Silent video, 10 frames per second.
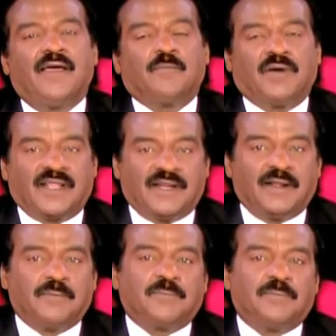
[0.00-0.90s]

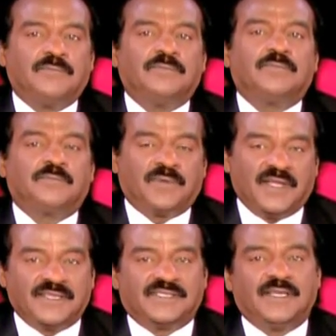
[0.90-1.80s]
பலரிடம்
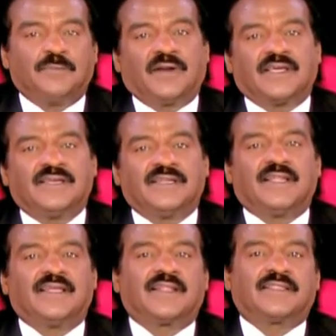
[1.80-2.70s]
பேசி
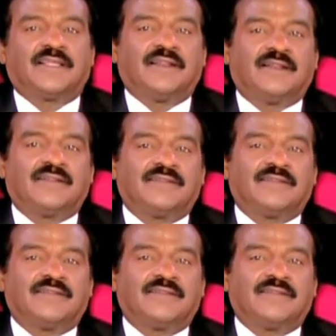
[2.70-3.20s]
பழகுகின்ற நேரத்தில்